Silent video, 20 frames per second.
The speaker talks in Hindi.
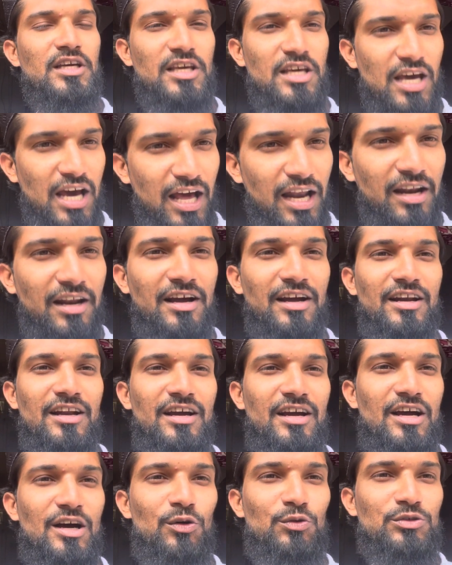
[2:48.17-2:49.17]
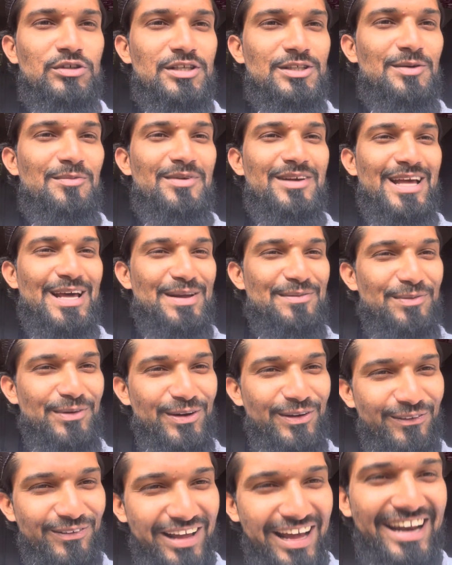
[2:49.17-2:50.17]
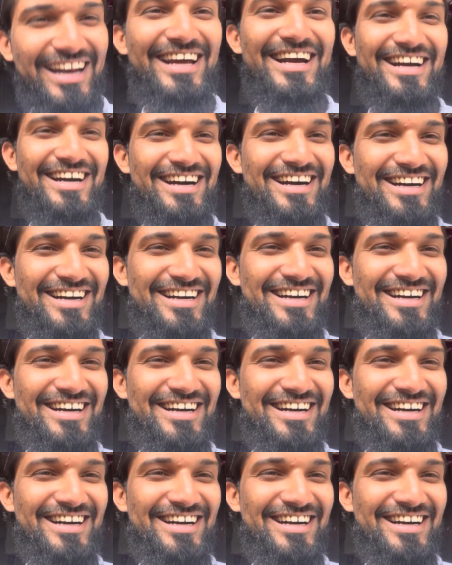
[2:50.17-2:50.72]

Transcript: ख्याल रखने का उसकी जिम्मेदारी पूरी उठाने का